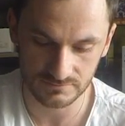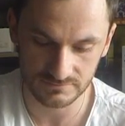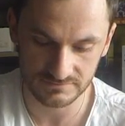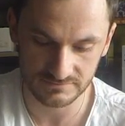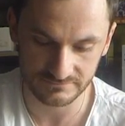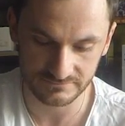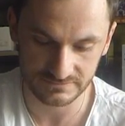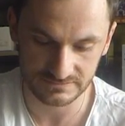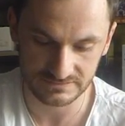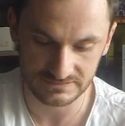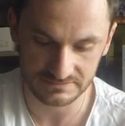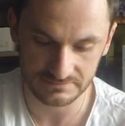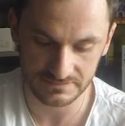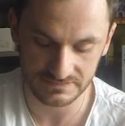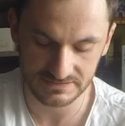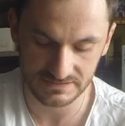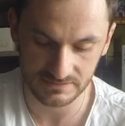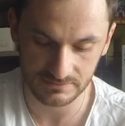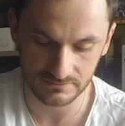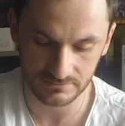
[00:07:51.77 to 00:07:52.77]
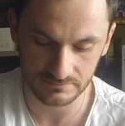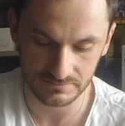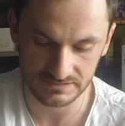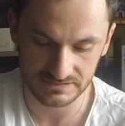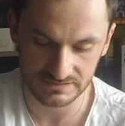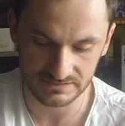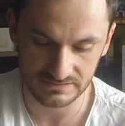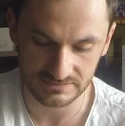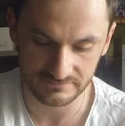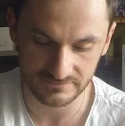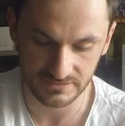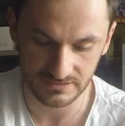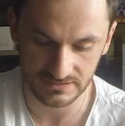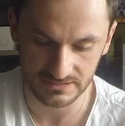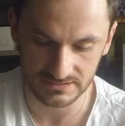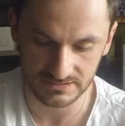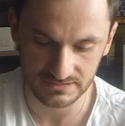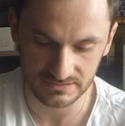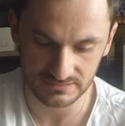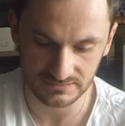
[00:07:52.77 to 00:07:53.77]
Ça fait très bataille, euh, bataille navale
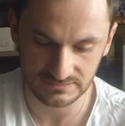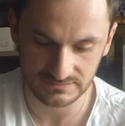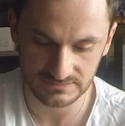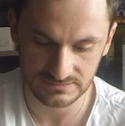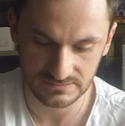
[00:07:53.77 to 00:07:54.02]
la carte.